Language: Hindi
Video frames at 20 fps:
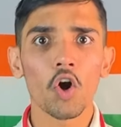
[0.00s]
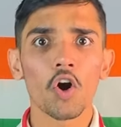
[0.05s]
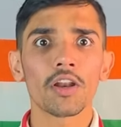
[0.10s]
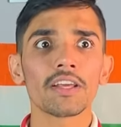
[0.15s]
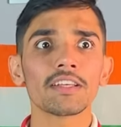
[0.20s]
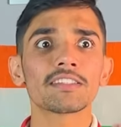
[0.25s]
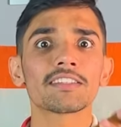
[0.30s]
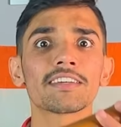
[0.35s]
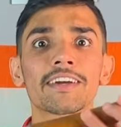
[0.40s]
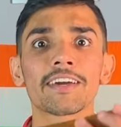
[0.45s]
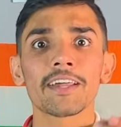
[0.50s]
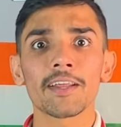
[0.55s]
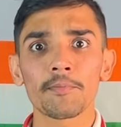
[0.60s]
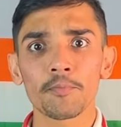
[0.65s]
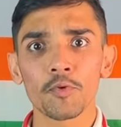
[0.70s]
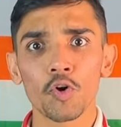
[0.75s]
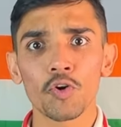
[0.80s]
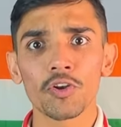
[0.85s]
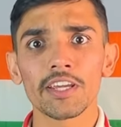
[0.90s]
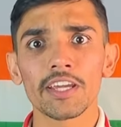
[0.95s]
और इस
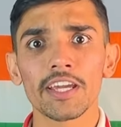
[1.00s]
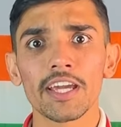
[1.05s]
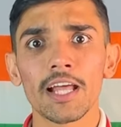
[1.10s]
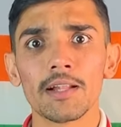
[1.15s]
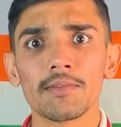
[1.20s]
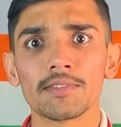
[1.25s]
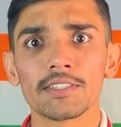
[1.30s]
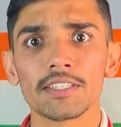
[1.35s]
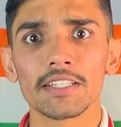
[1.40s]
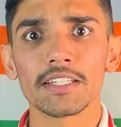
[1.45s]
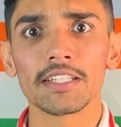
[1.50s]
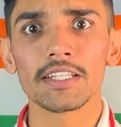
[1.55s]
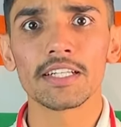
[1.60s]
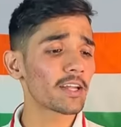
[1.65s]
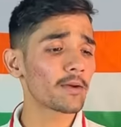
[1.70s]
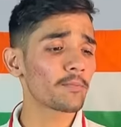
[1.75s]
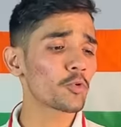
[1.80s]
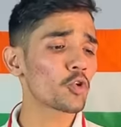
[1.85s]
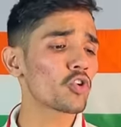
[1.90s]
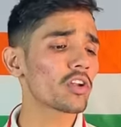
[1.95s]
ग्रिपकोन की हेल्प से
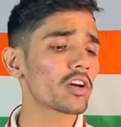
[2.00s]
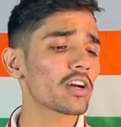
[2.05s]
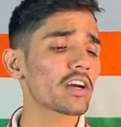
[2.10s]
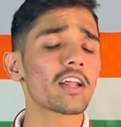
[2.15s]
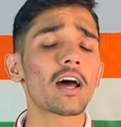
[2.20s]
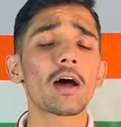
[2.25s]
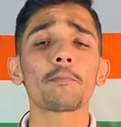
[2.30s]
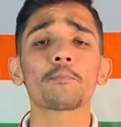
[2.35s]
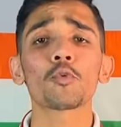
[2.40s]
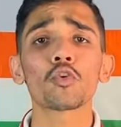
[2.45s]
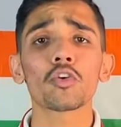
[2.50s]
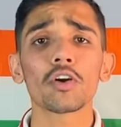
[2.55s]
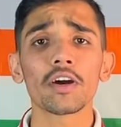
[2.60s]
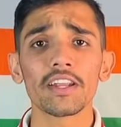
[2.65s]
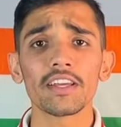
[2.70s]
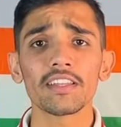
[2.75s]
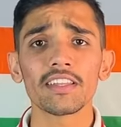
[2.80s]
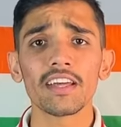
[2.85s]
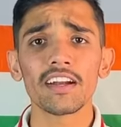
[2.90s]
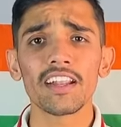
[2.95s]
ग्रिपकोन अगर आपको
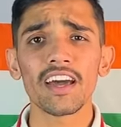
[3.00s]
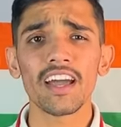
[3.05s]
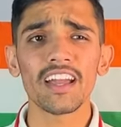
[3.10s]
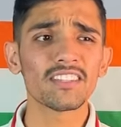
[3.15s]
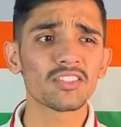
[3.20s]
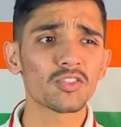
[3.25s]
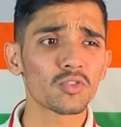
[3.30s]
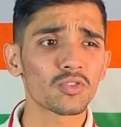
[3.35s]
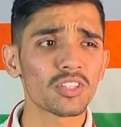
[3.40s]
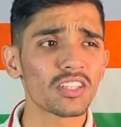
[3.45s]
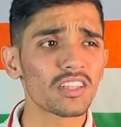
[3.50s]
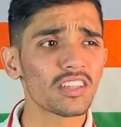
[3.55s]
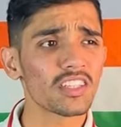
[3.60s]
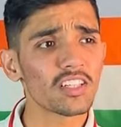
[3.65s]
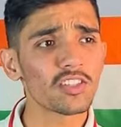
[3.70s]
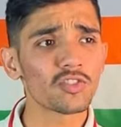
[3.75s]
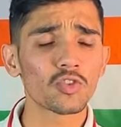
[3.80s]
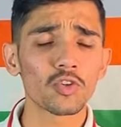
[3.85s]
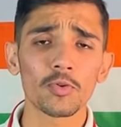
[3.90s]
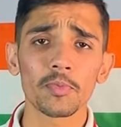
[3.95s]
खरीदना है ढाई से
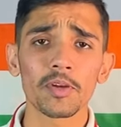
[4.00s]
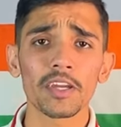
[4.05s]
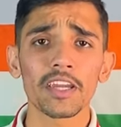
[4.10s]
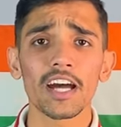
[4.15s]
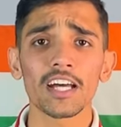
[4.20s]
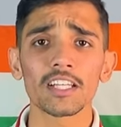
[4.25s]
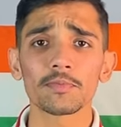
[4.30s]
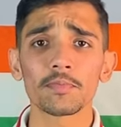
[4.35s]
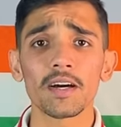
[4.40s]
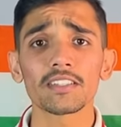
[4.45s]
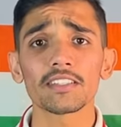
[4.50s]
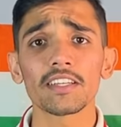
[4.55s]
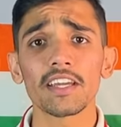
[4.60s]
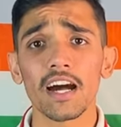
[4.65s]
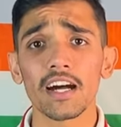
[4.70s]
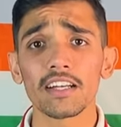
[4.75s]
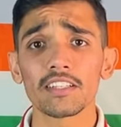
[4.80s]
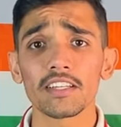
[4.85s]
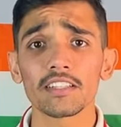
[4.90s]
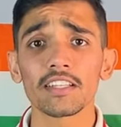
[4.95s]
तीन रुपए के आसपास ही
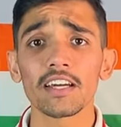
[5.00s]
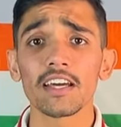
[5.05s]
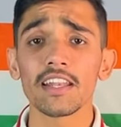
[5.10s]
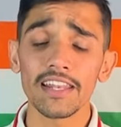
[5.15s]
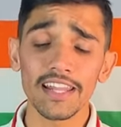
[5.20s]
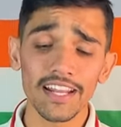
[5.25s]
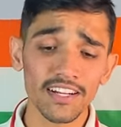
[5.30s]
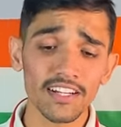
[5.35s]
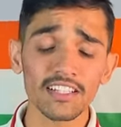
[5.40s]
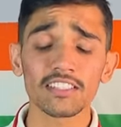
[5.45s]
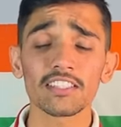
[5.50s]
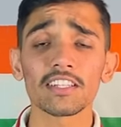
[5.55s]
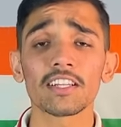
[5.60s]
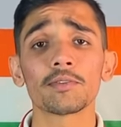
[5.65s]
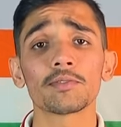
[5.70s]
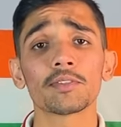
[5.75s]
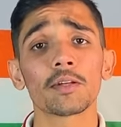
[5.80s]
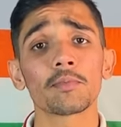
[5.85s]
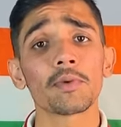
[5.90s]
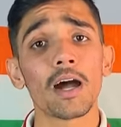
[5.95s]
आ जाता है लिंक
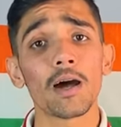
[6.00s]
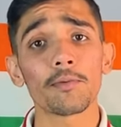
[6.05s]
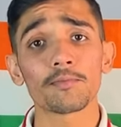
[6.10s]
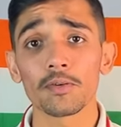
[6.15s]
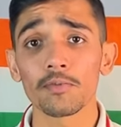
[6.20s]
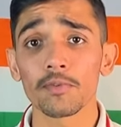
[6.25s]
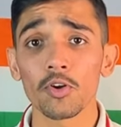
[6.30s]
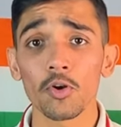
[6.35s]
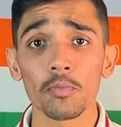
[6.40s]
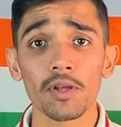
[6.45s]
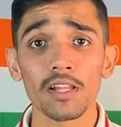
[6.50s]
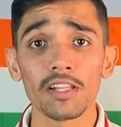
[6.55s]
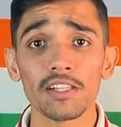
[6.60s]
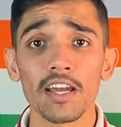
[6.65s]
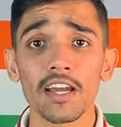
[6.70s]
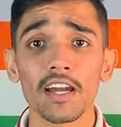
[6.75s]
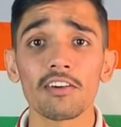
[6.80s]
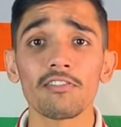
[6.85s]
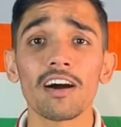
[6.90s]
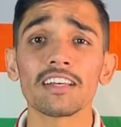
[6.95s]
डिस्क्रिप्शन में आप सभी को मिल
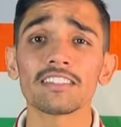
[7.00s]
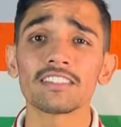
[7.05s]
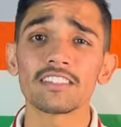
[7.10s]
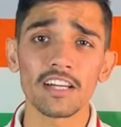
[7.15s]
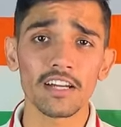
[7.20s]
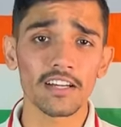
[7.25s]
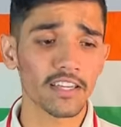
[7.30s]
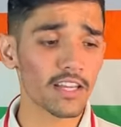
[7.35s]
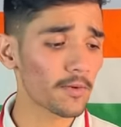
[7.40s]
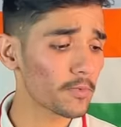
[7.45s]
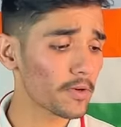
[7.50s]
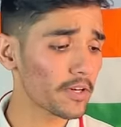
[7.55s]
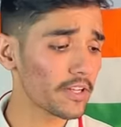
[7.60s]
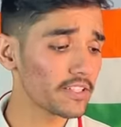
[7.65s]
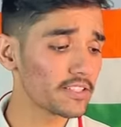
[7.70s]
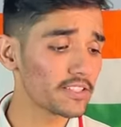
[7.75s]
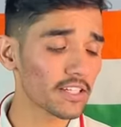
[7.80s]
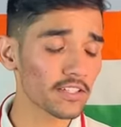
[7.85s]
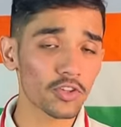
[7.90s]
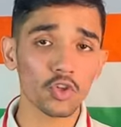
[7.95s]
जाएगा वहां से जाके आप
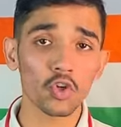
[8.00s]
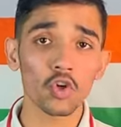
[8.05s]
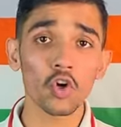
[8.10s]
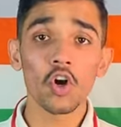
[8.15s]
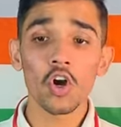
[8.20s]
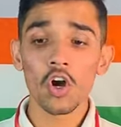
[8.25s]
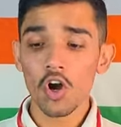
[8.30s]
खरीद सकते हो